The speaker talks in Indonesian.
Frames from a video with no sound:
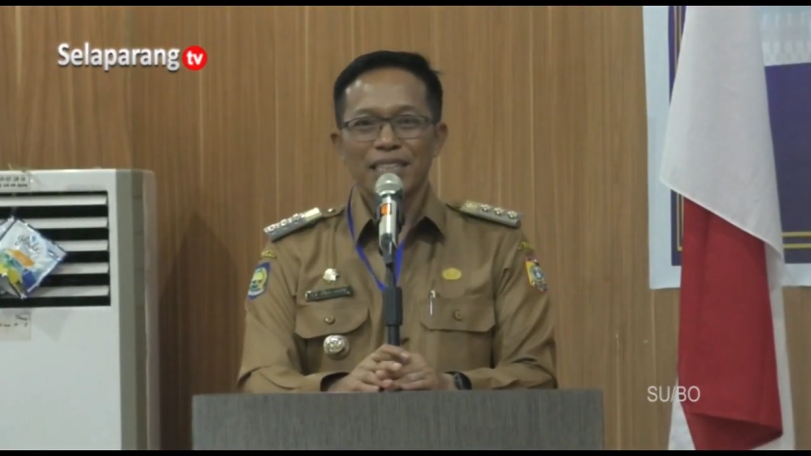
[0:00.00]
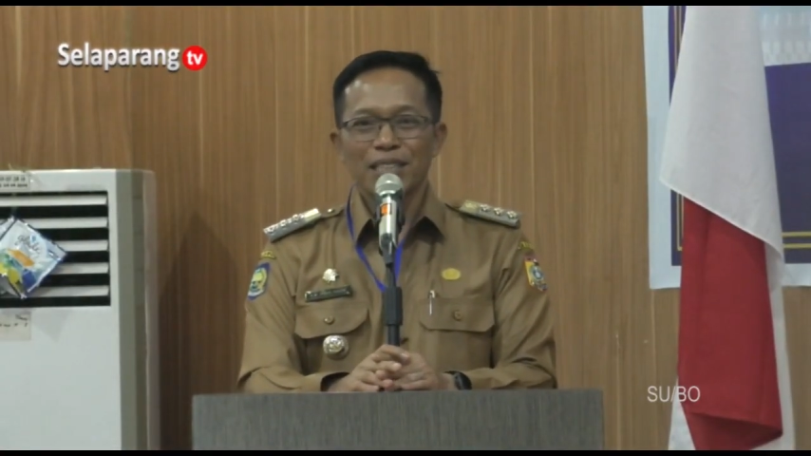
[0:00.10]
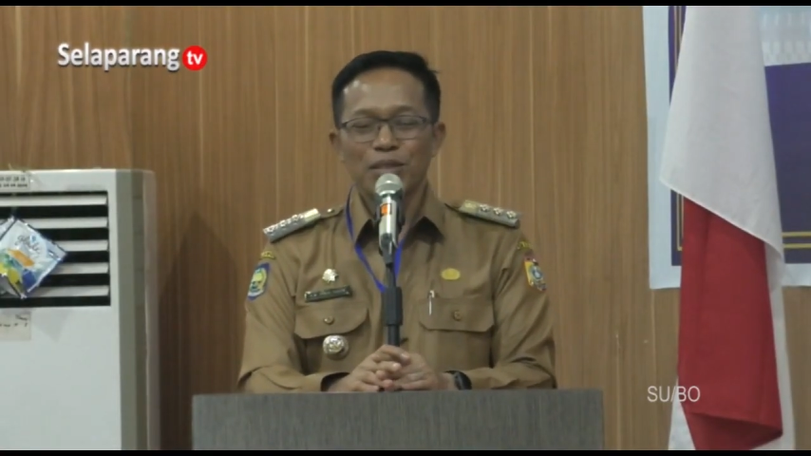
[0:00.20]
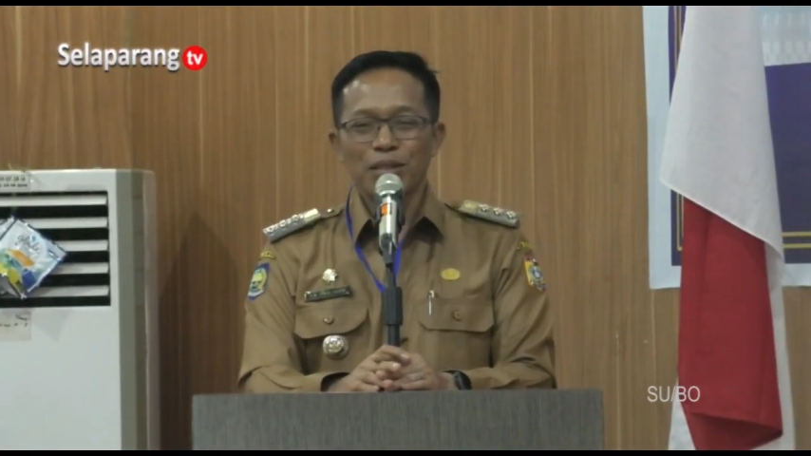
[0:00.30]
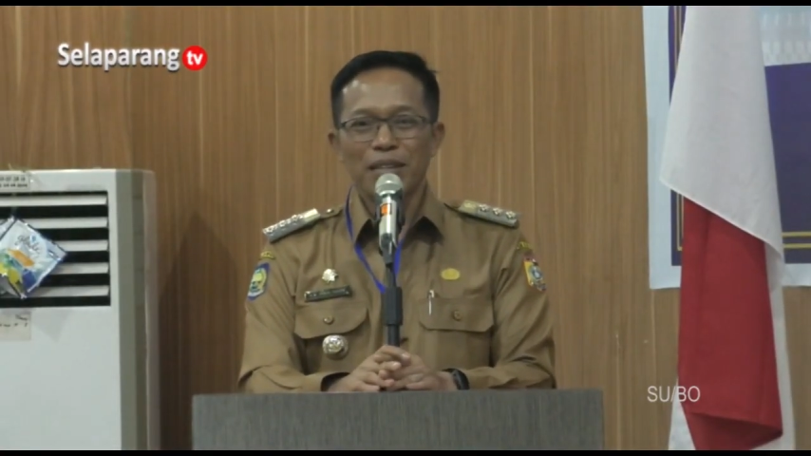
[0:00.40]

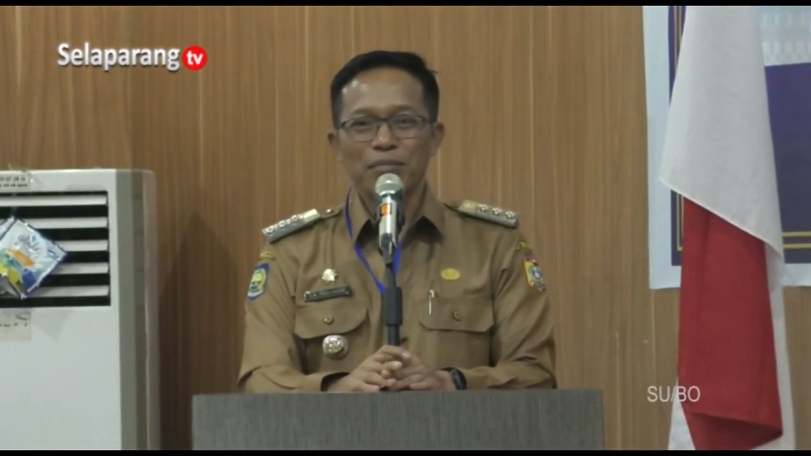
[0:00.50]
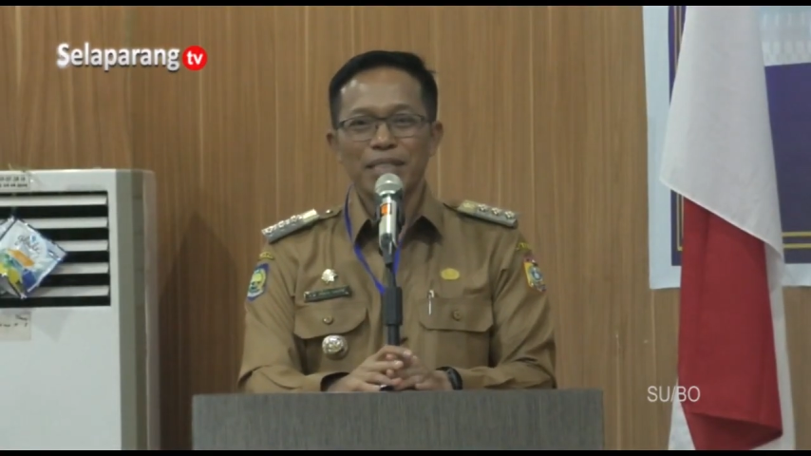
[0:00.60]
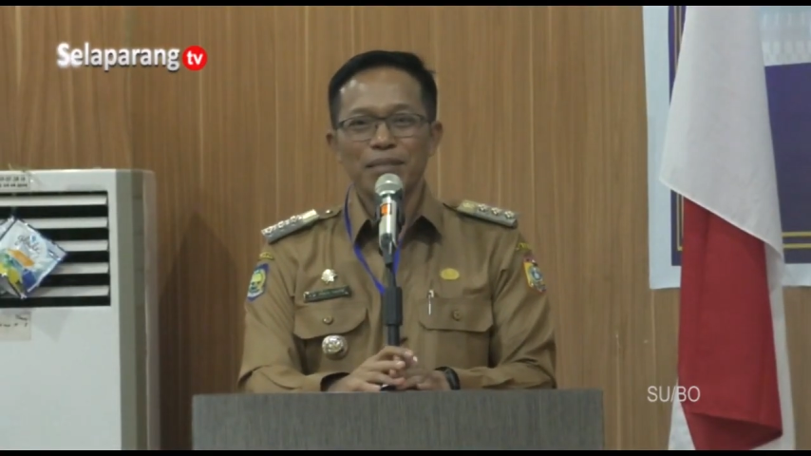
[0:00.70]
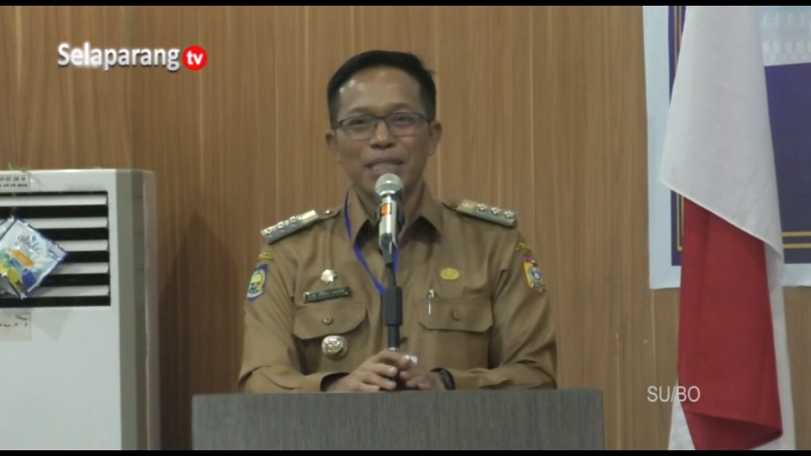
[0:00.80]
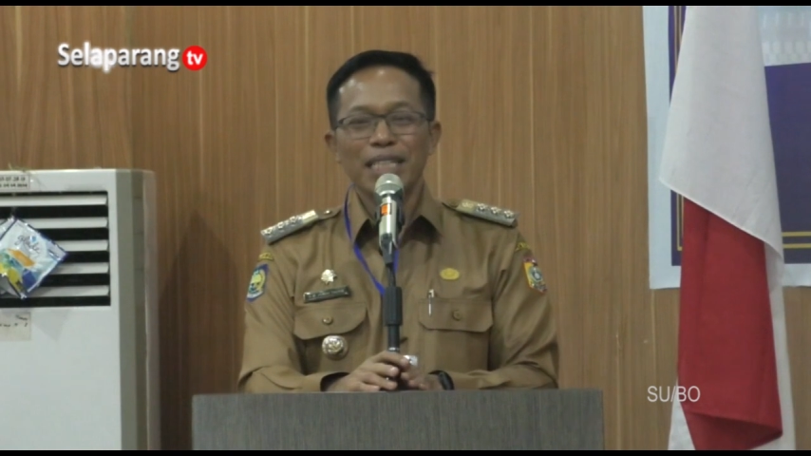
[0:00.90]
tentu
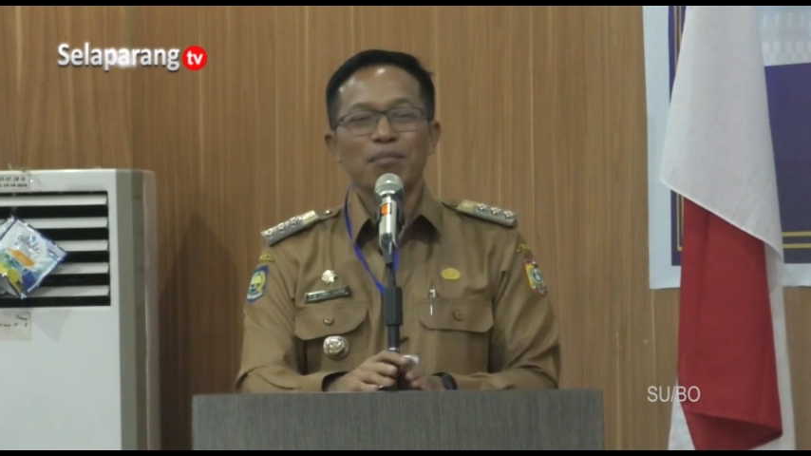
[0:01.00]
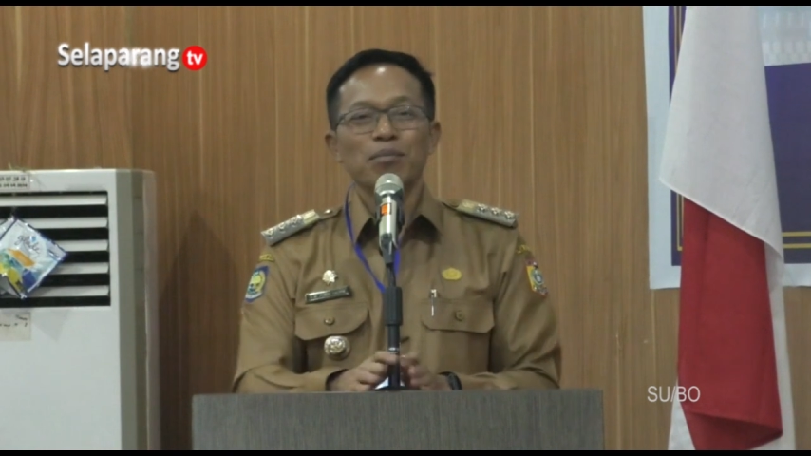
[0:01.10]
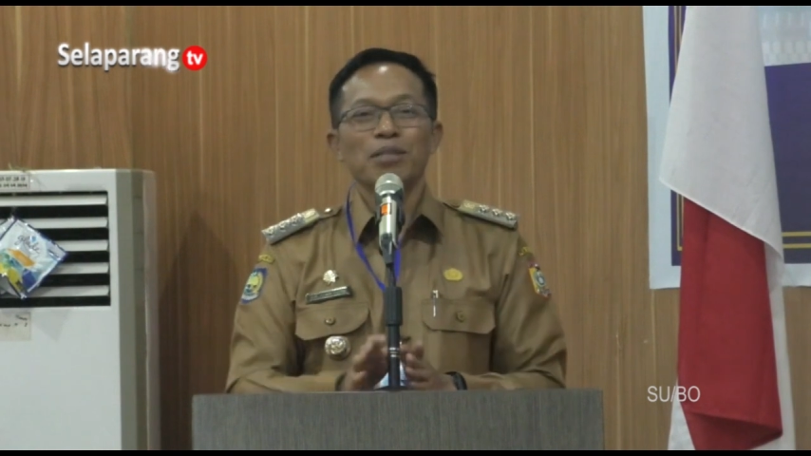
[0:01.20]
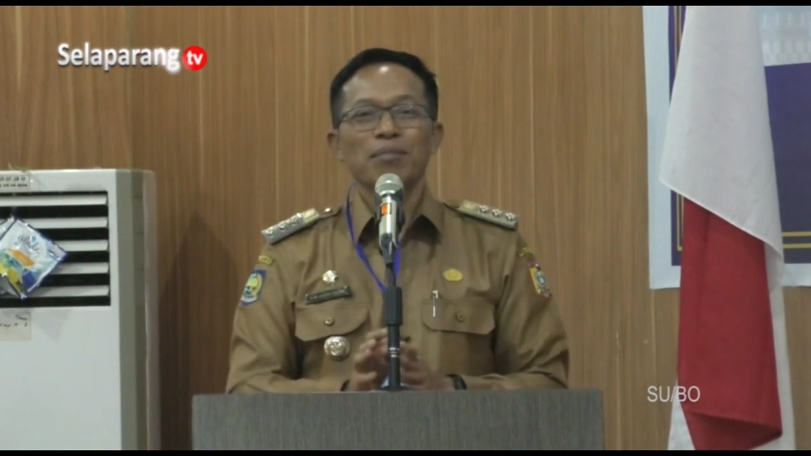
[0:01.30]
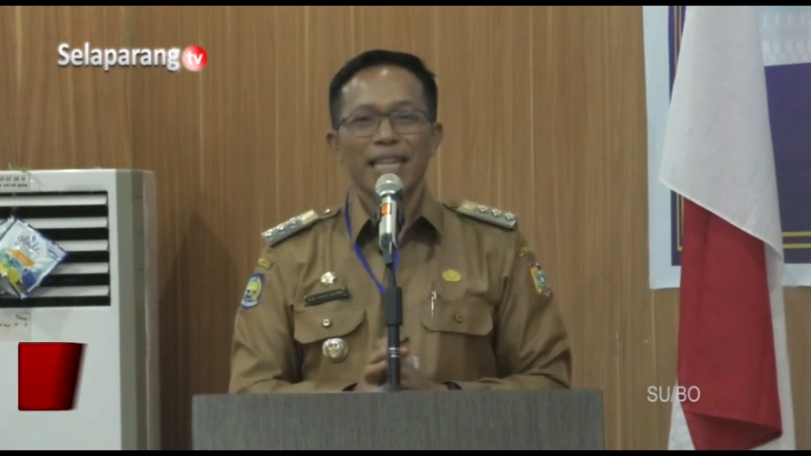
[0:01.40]
kami
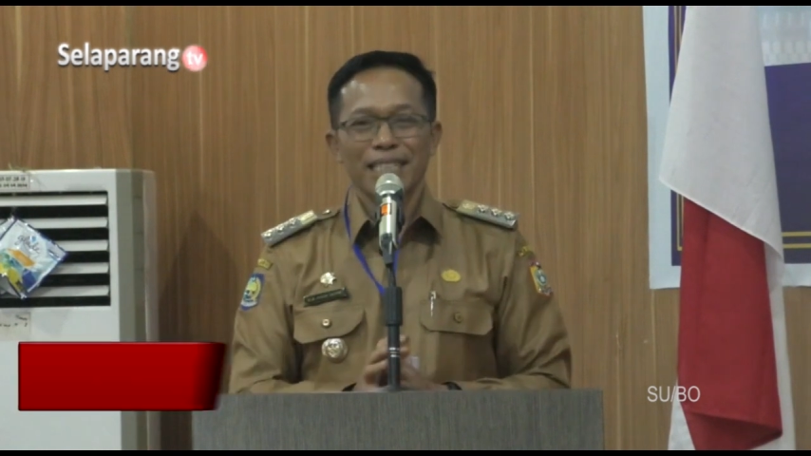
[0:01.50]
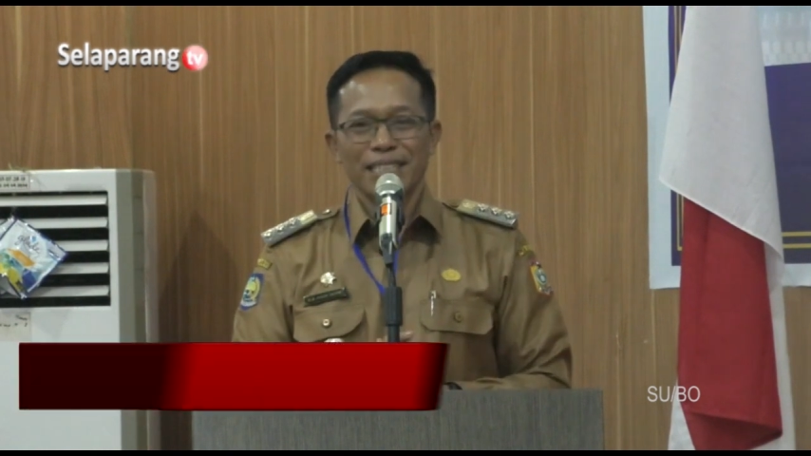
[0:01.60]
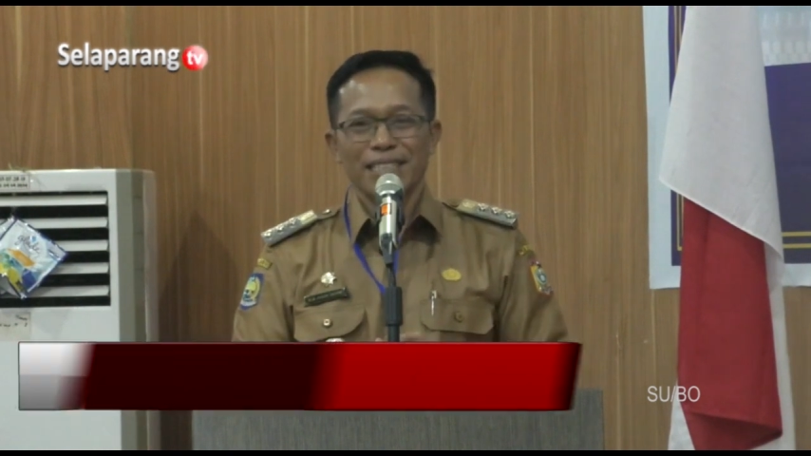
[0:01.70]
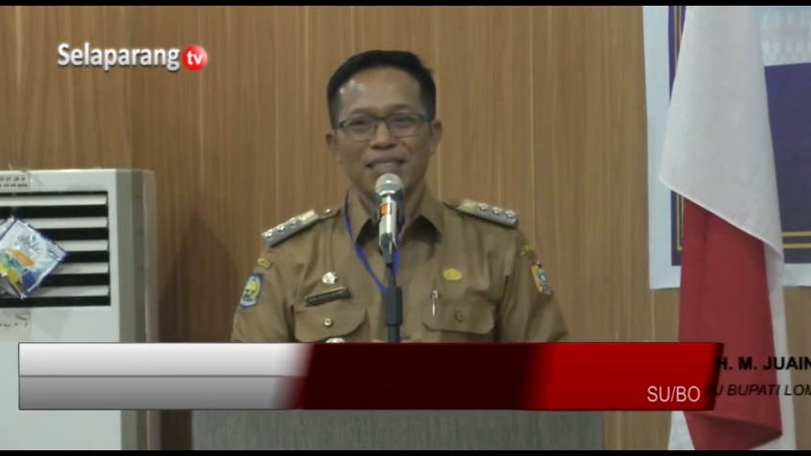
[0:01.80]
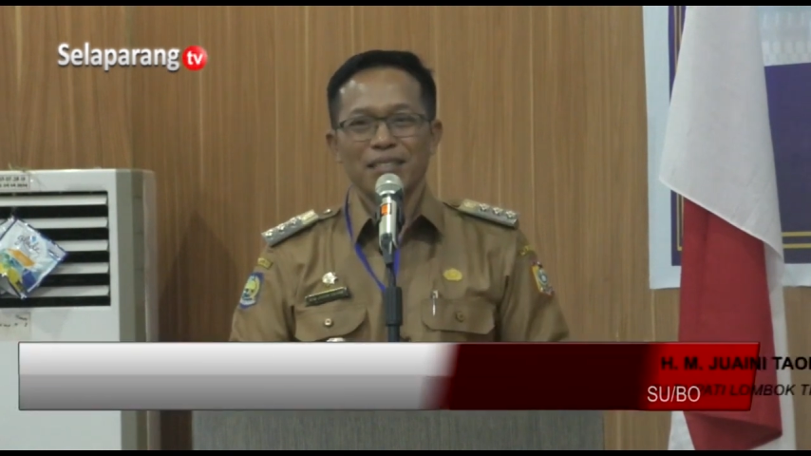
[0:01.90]
menyambut baik